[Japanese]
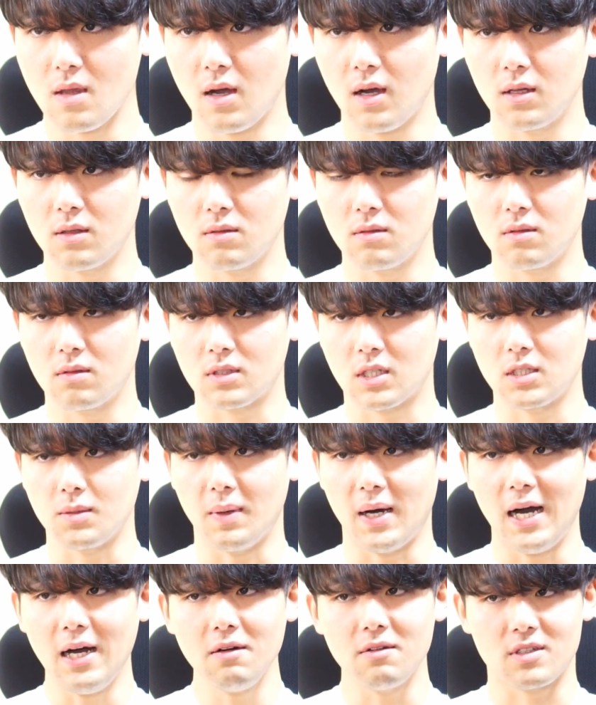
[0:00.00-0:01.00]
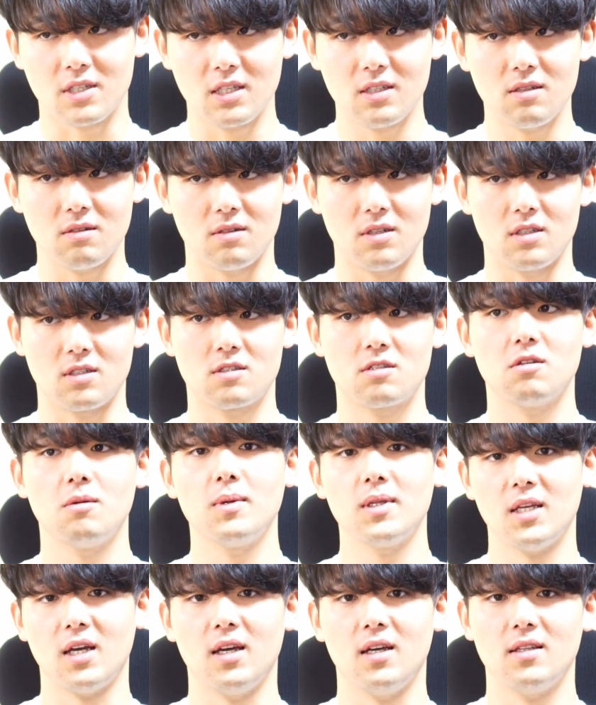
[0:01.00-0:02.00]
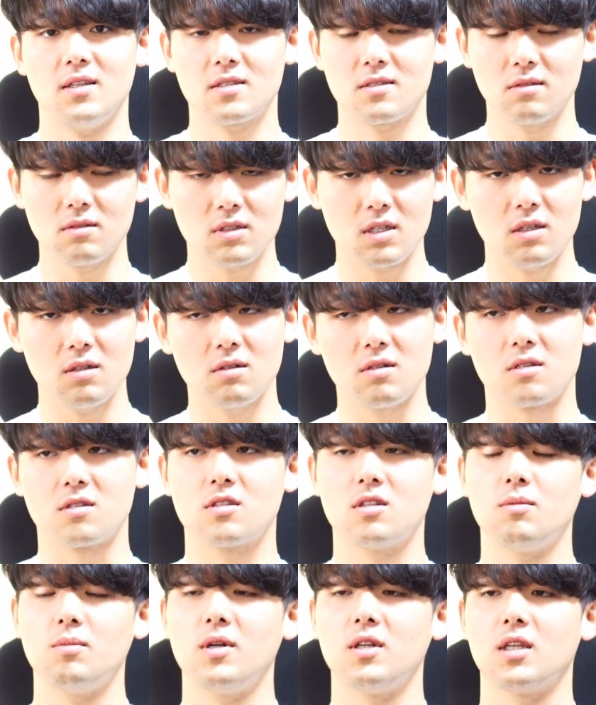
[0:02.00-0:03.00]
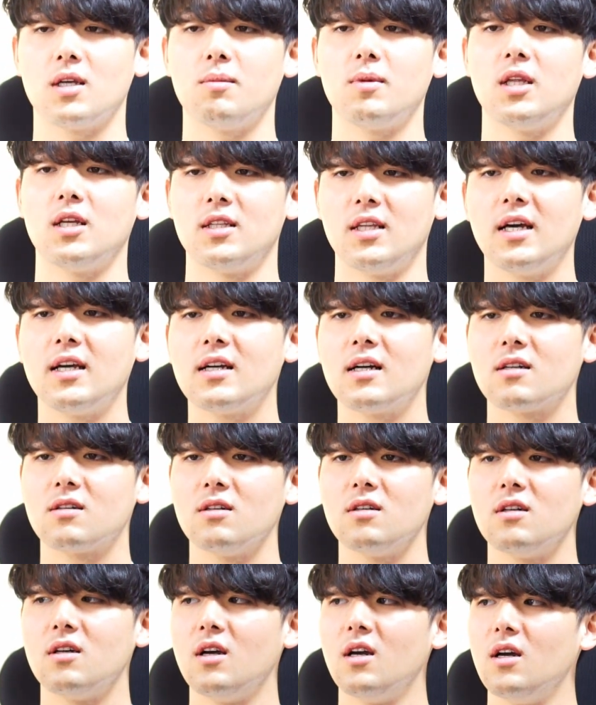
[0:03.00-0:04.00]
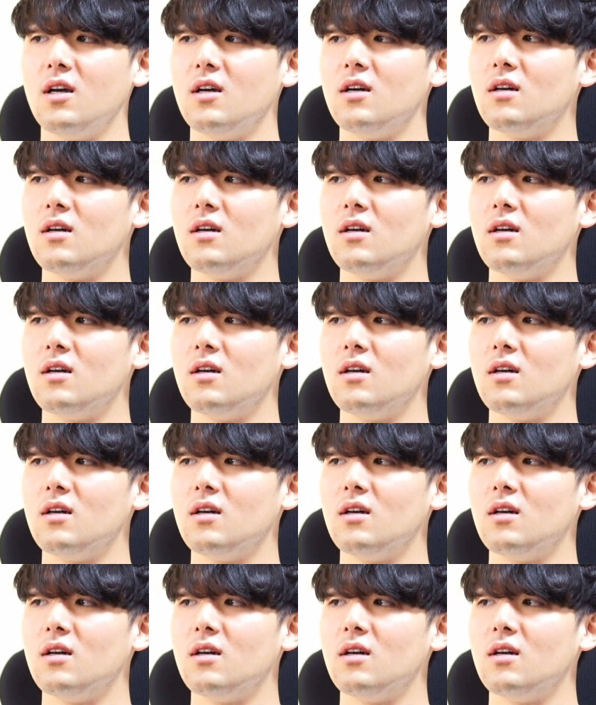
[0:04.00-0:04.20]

あのー、例えばある企業に勤めたいでその企業に勤めるためには大学